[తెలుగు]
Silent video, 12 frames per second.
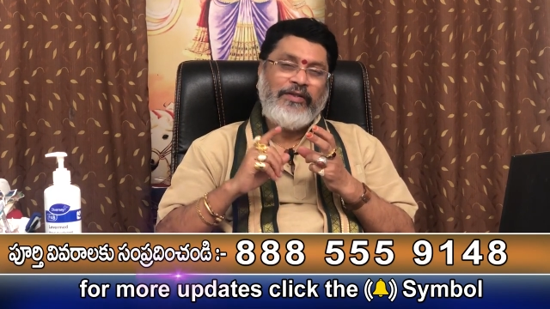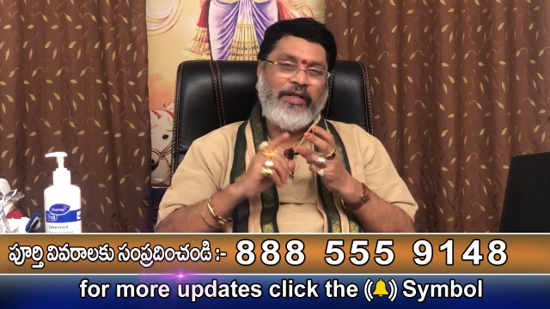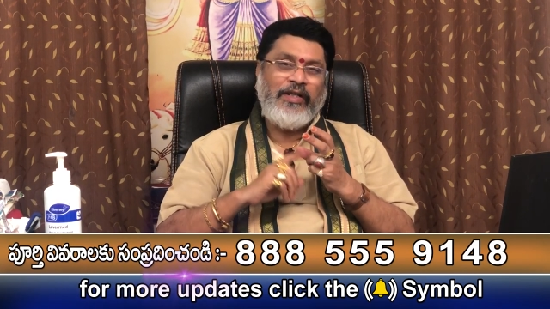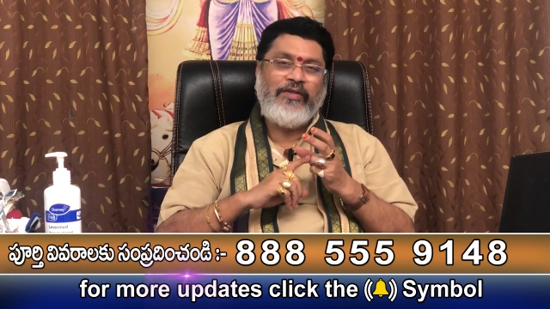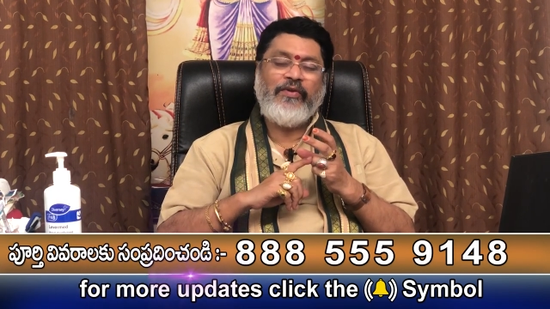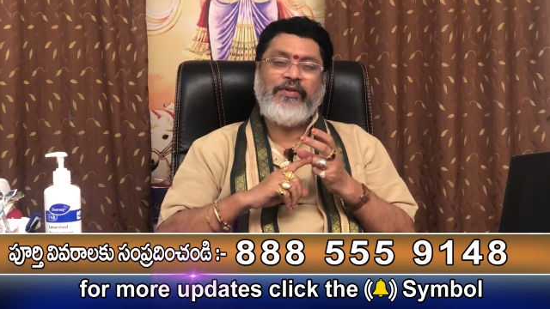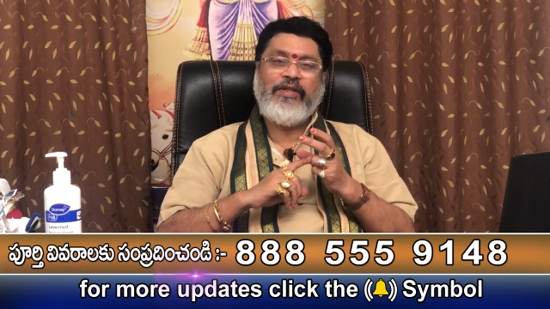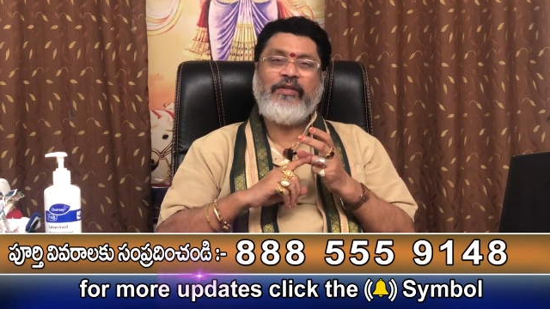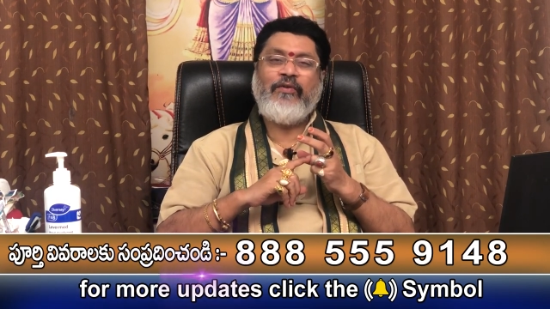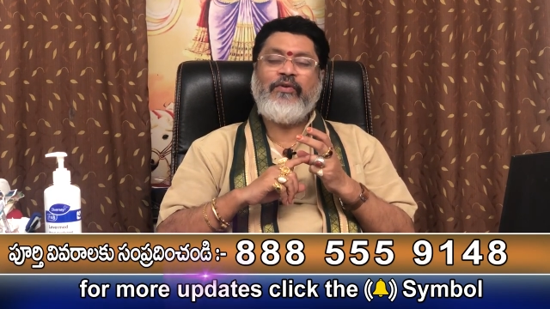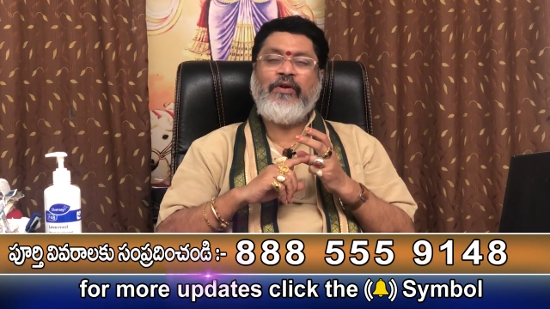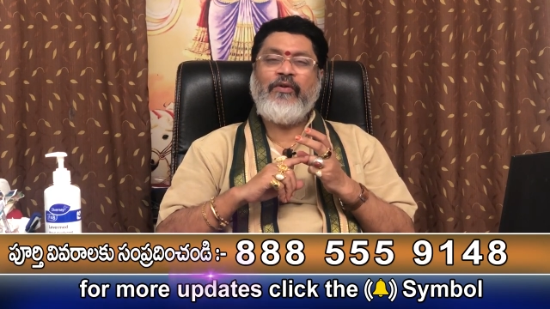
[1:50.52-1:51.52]
శని
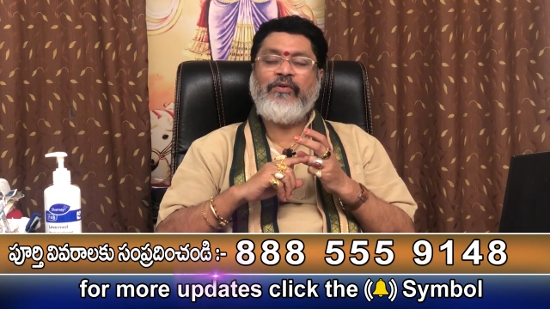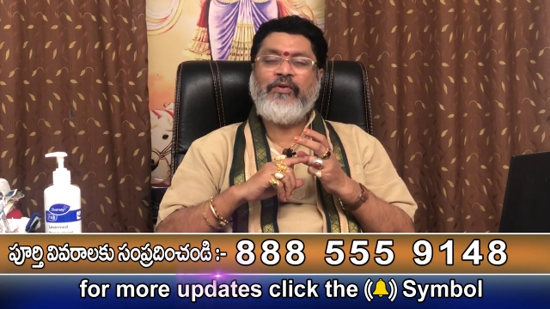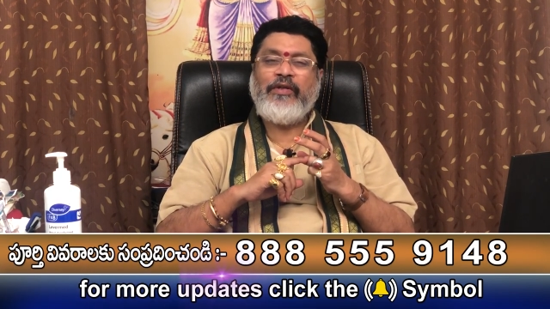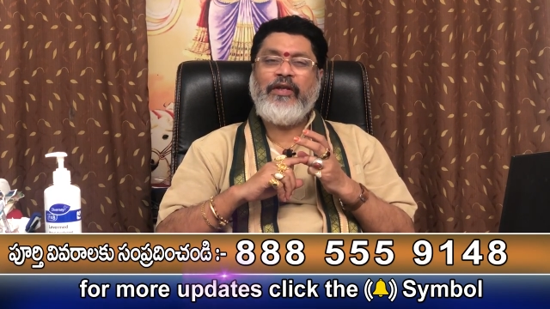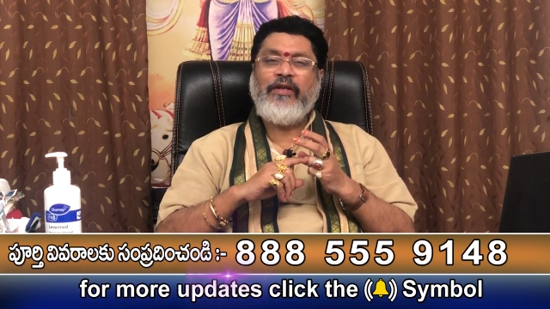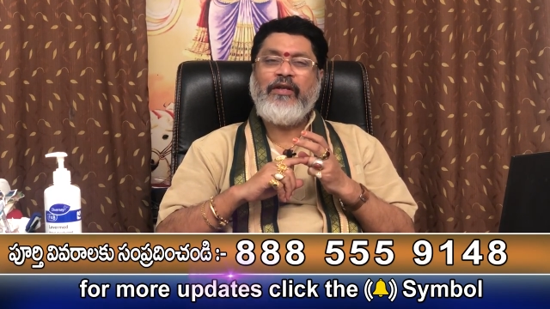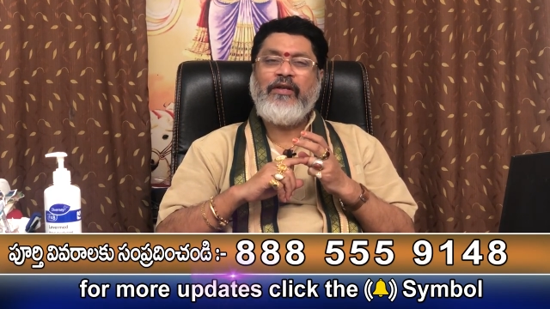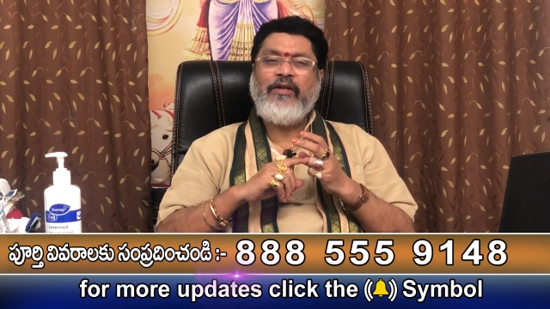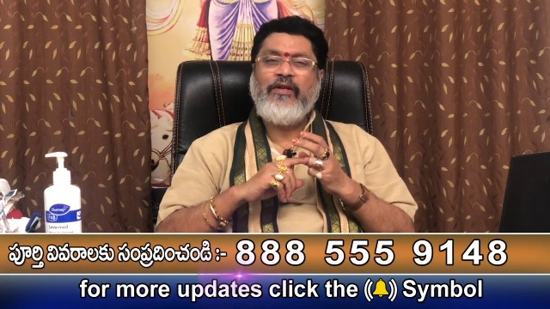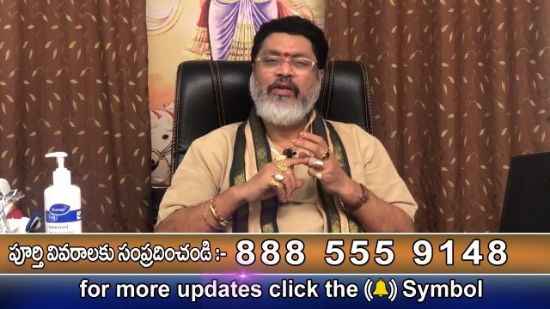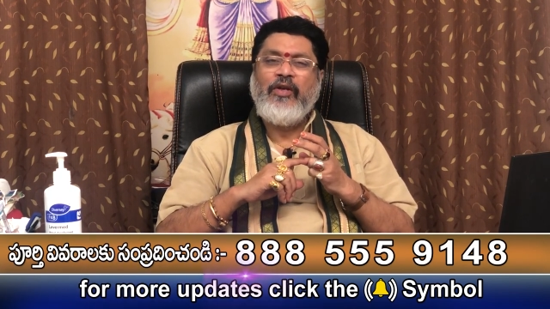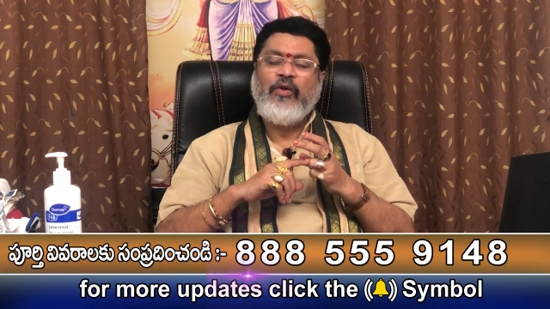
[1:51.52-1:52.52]
స్వక్షేత్రం ఉండడం అవుతుంది
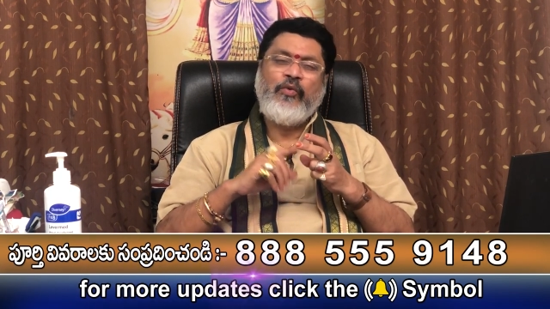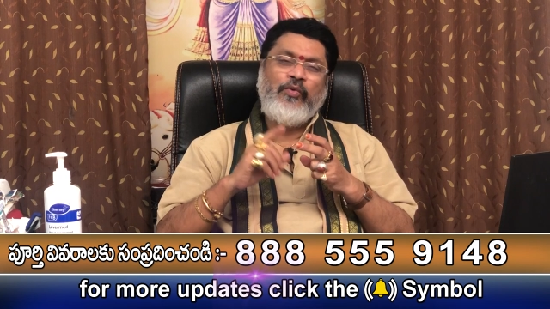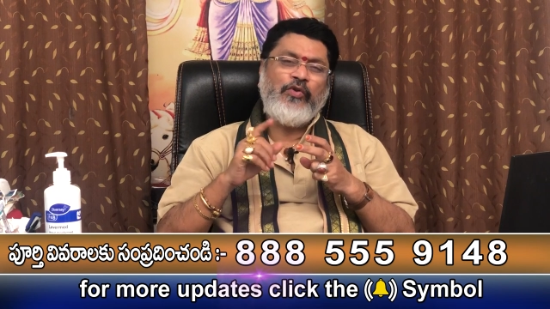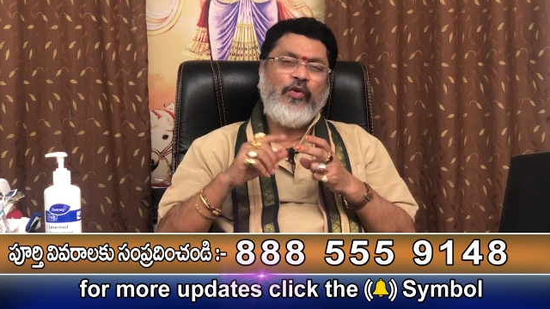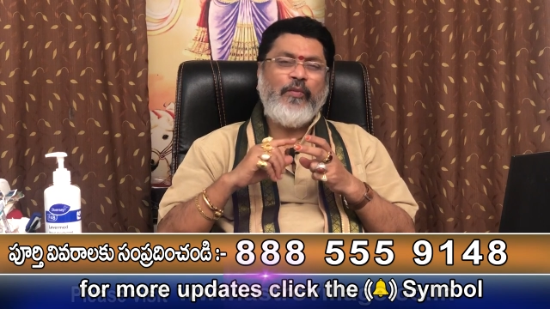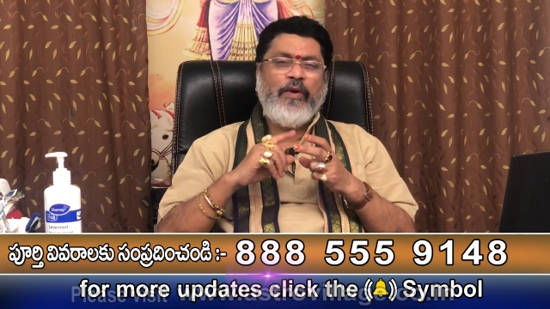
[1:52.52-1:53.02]
కుజుడు